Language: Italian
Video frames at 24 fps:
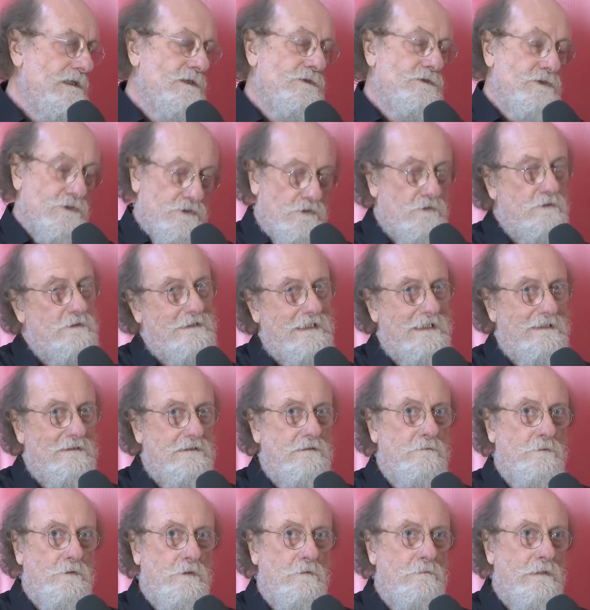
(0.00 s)
Ci sono
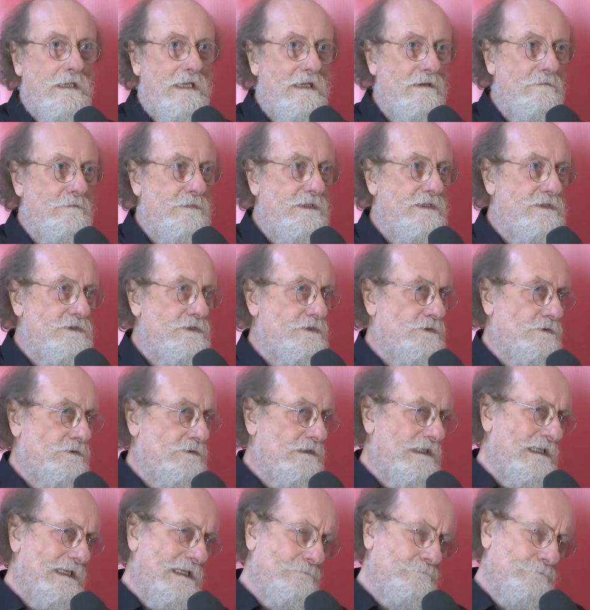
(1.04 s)
tanti problemi, ci
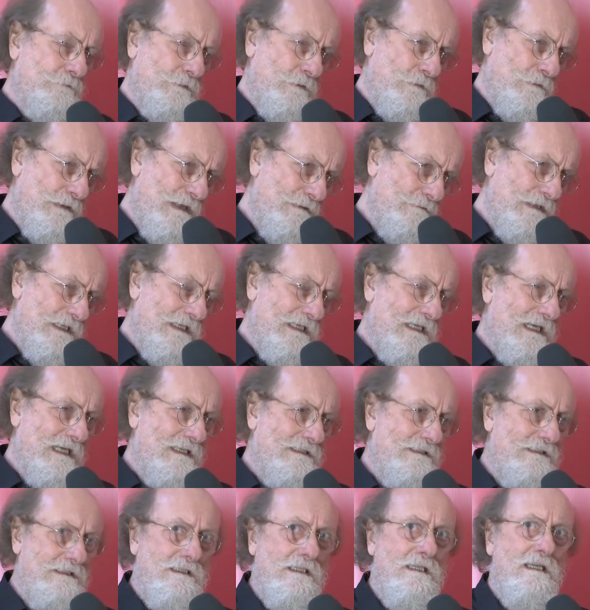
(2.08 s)
sono problemi
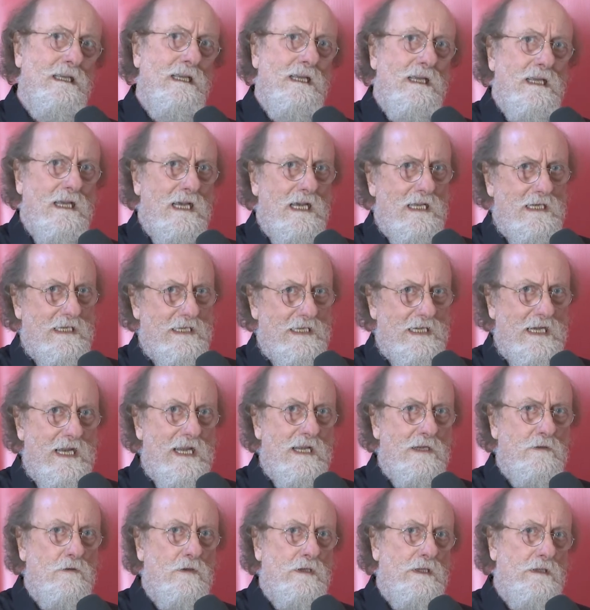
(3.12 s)
legati alle
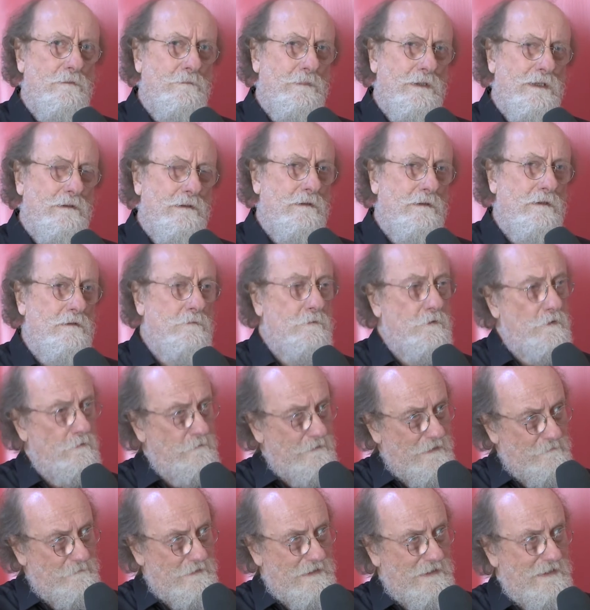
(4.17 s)
regole,
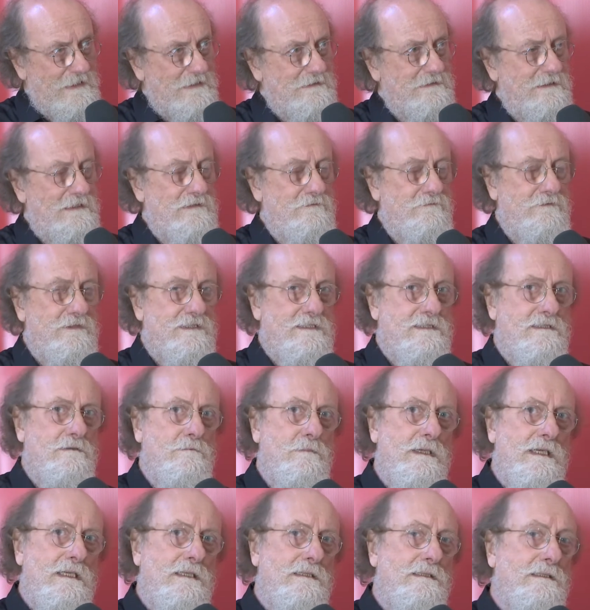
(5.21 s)
problemi legati agli
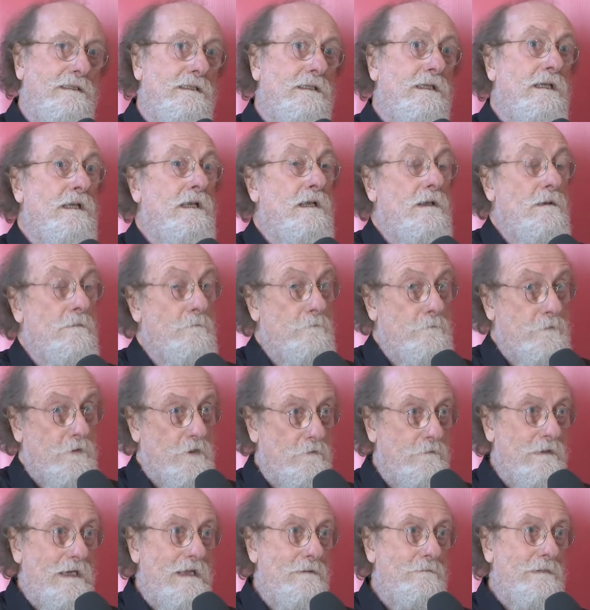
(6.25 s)
investimenti,
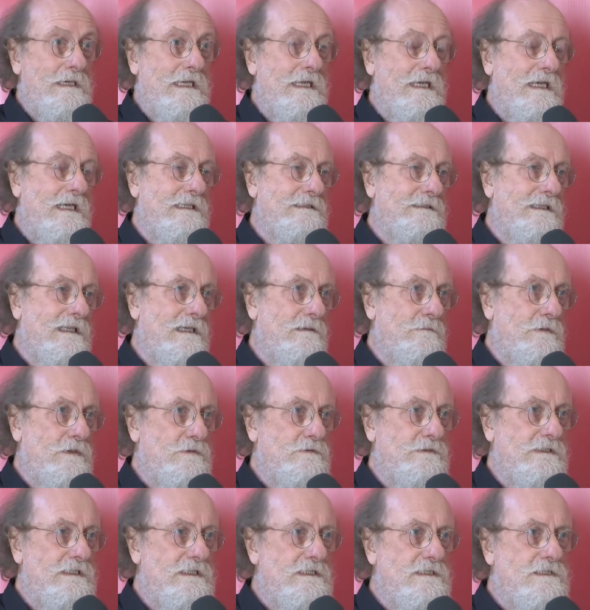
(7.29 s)
problemi legati alla
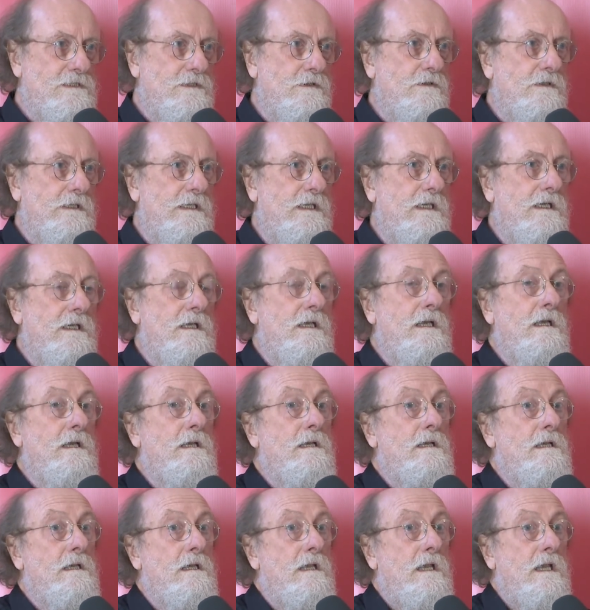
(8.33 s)
manutenzione
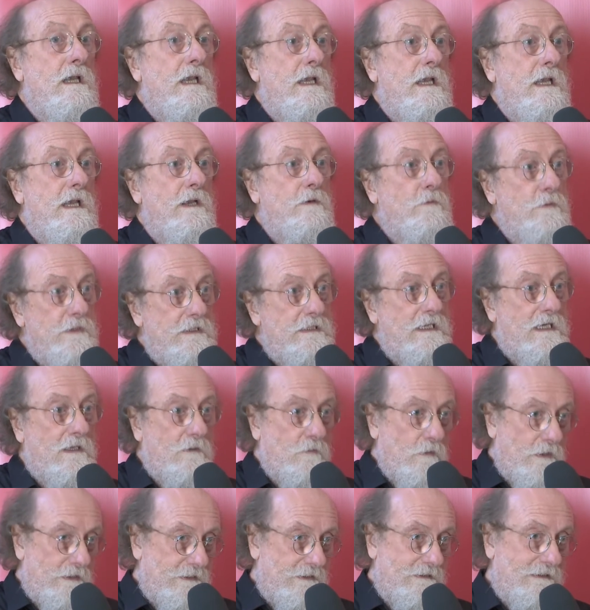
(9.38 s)
e quindi alla
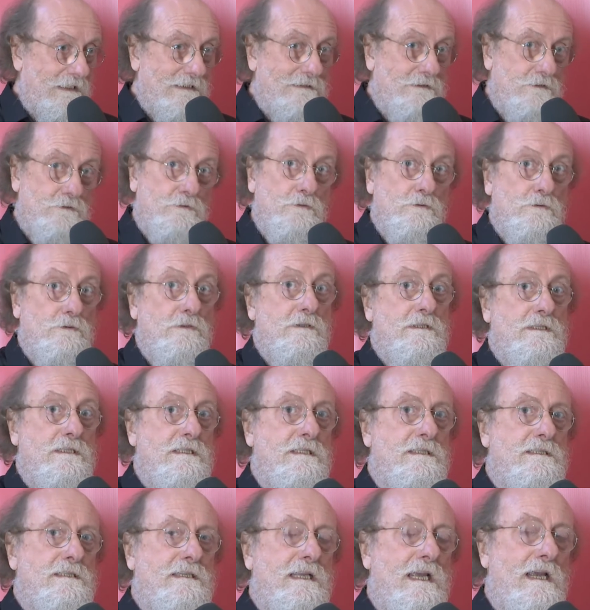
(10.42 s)
qualità di tutto il
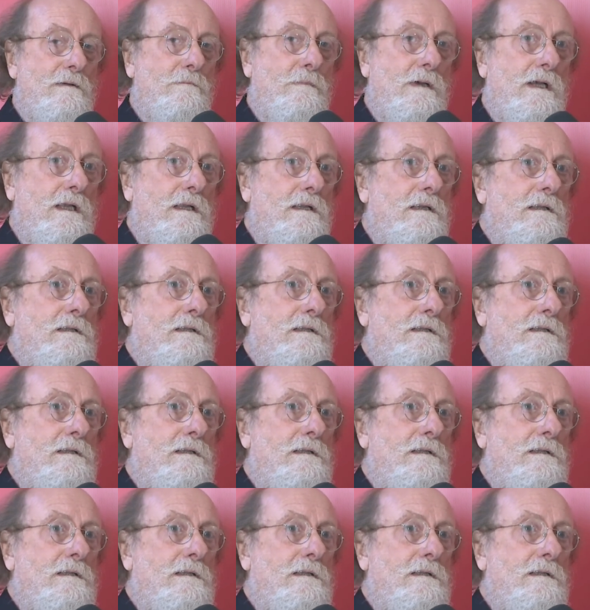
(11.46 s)
sistema.